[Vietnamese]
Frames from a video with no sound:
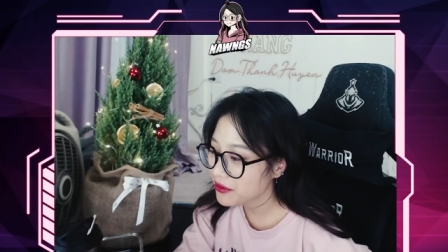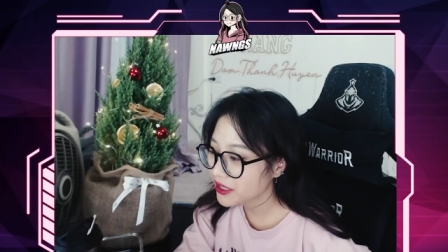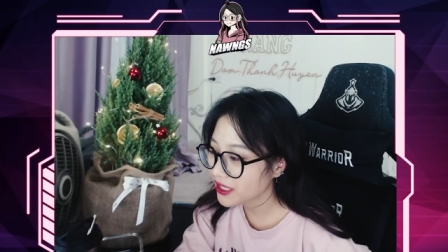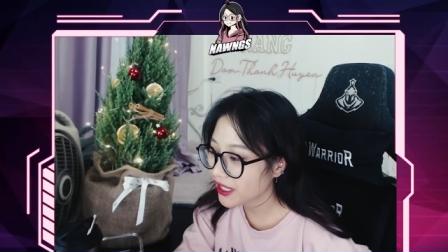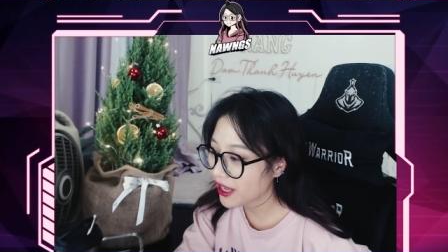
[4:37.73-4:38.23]

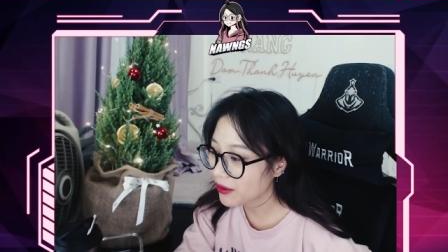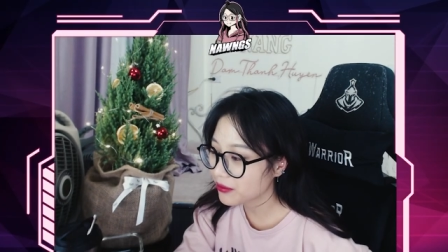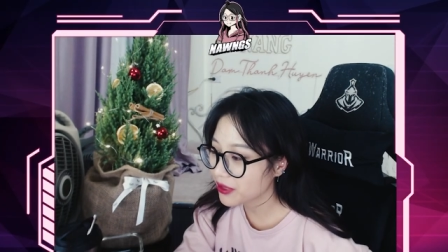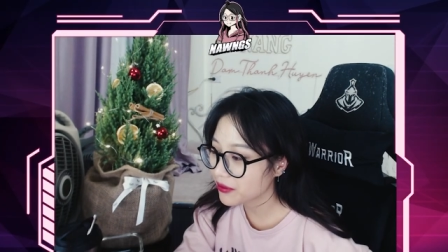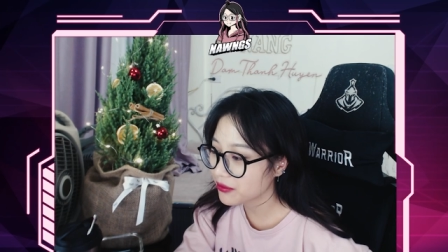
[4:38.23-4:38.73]
vừa nhạy
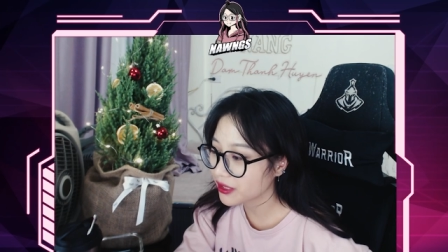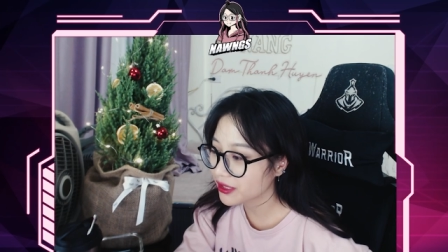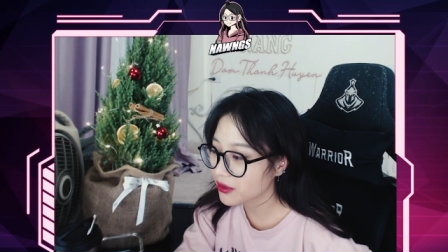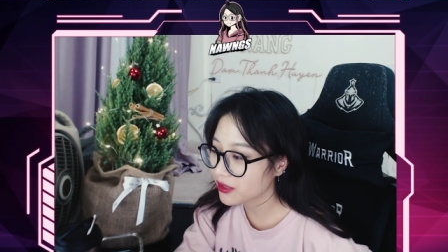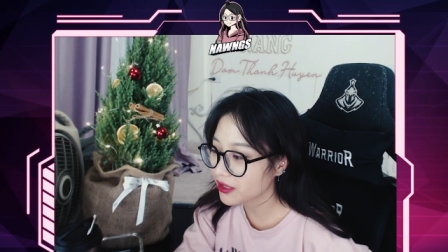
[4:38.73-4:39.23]
cảm, em vừa
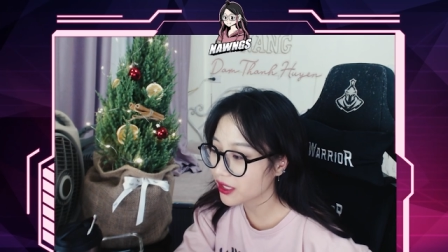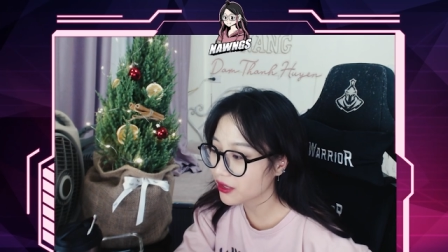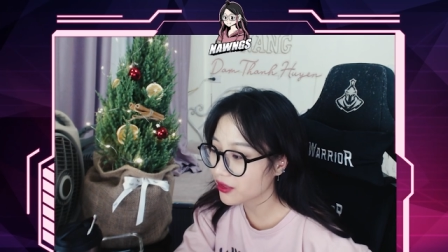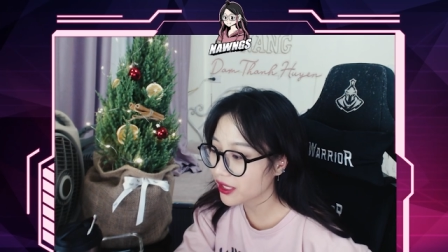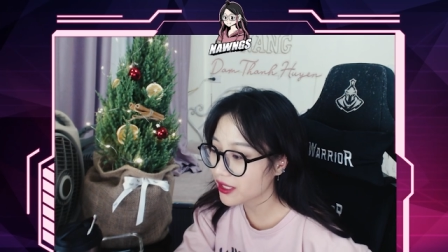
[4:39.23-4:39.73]
tiêu cực
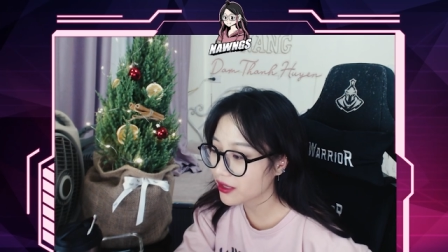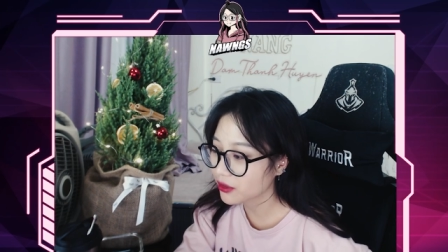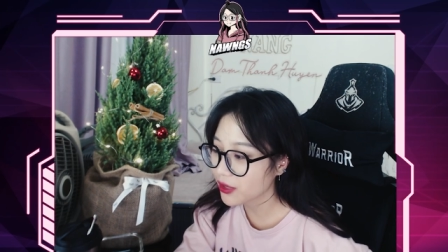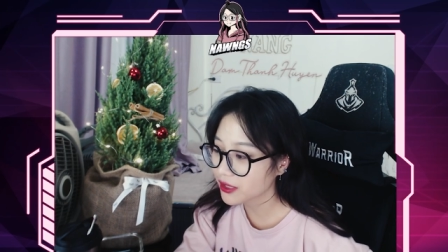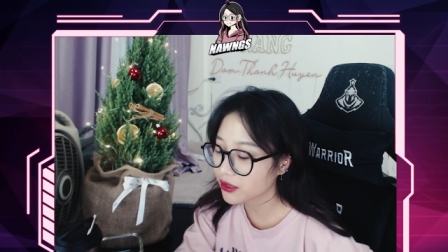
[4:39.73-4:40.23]
ấy có cách nào
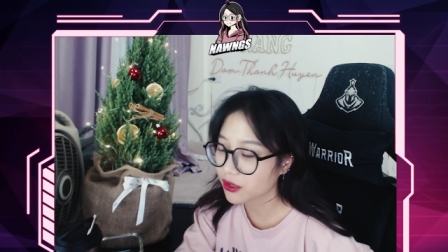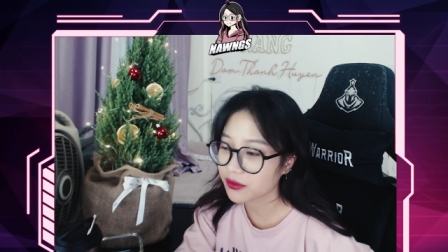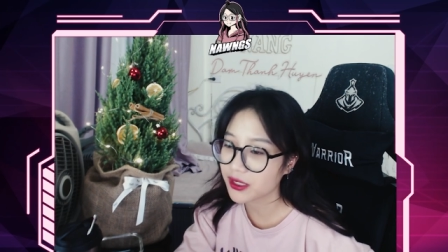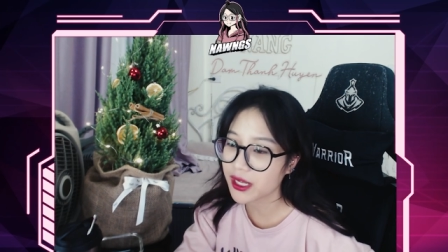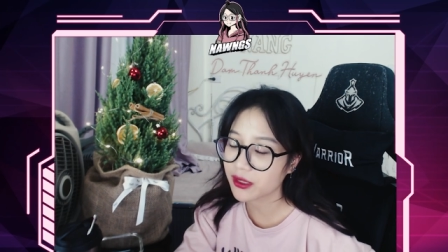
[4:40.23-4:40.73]
để thoát ra
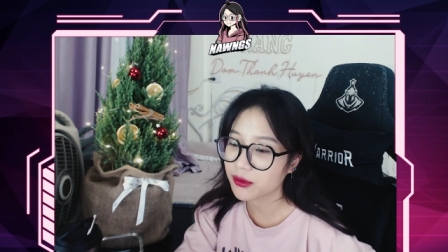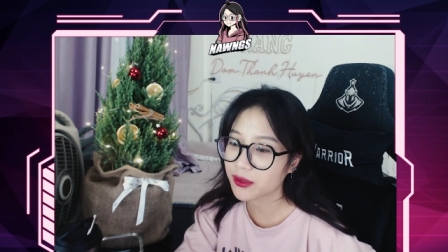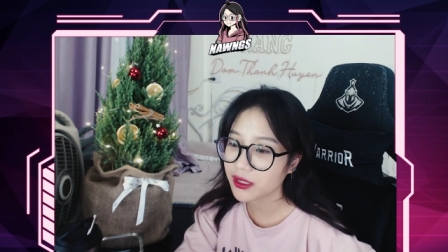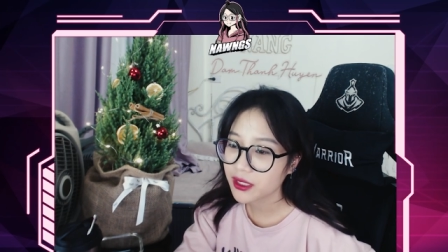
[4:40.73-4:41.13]
khỏi vấn đề không ạ?